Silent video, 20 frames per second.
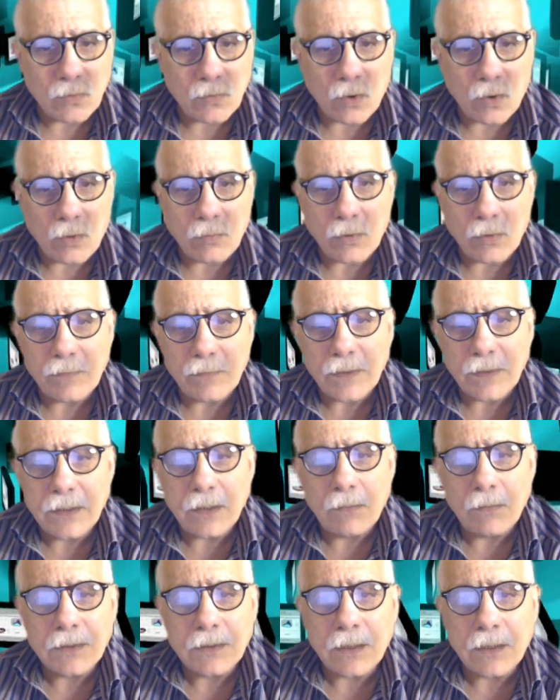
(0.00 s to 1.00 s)
sull'uomo, il
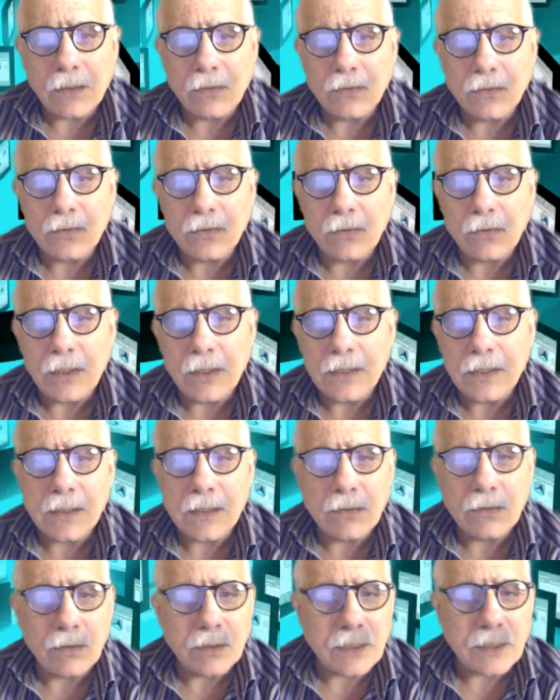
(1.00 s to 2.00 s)
24 agosto
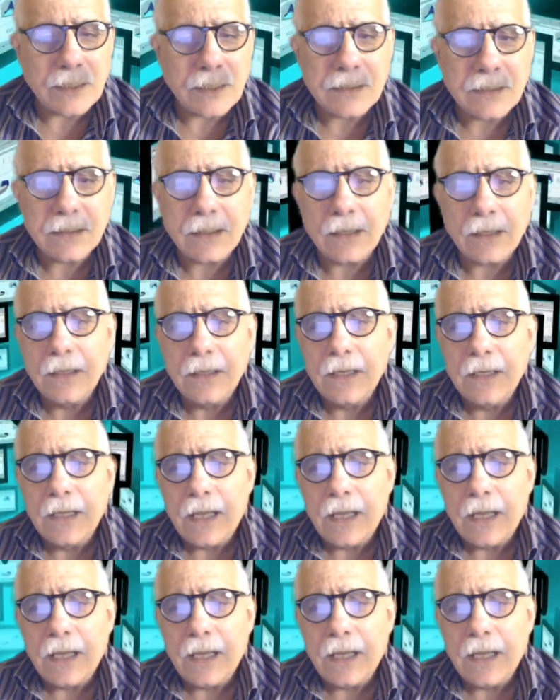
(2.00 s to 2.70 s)
iniziano i test